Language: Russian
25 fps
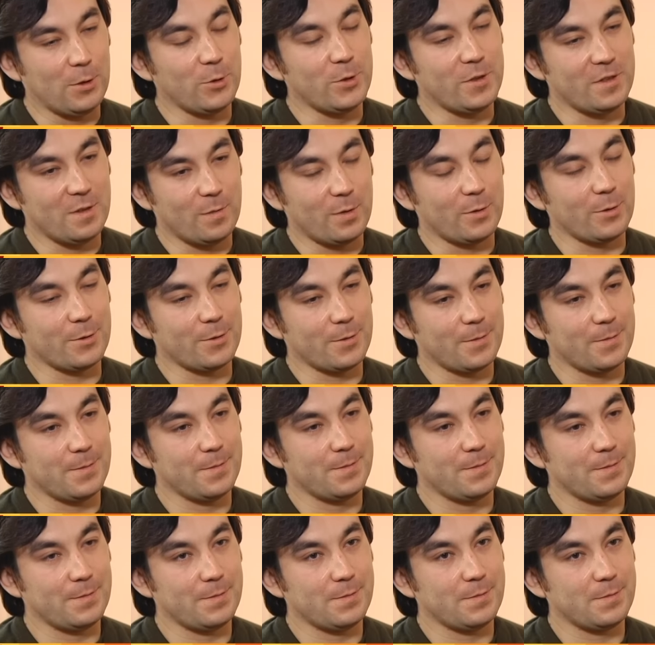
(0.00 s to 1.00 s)
Следующий вопрос.
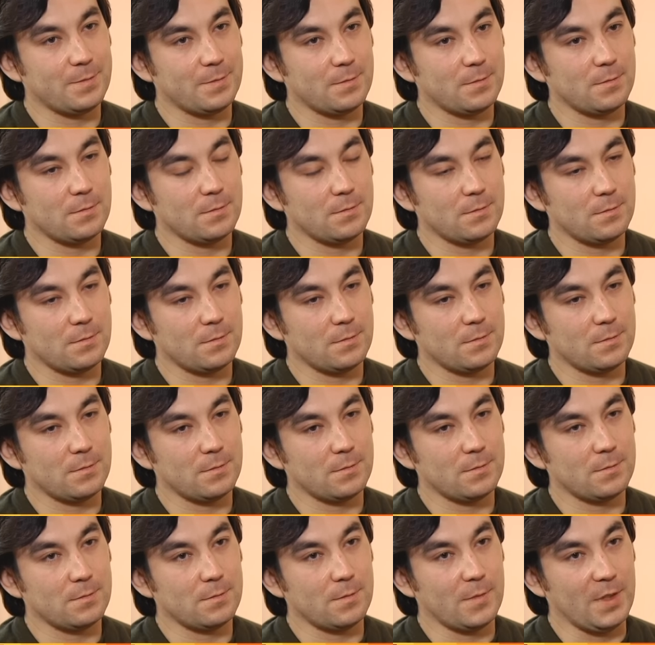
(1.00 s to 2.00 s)

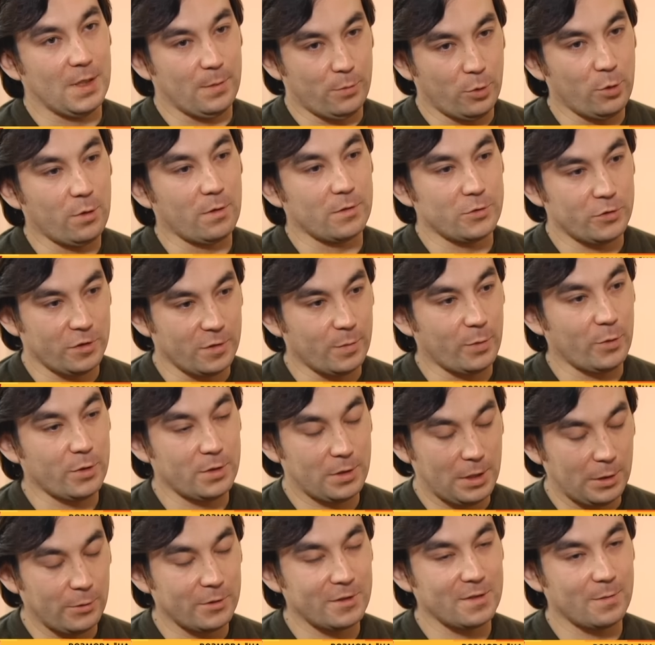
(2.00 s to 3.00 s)
Я понял, что
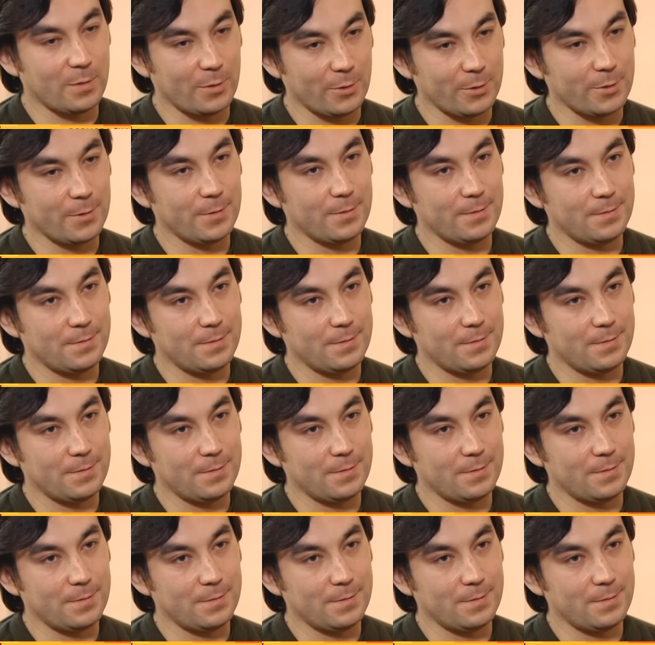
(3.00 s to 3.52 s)
вопрос, следующий вопрос.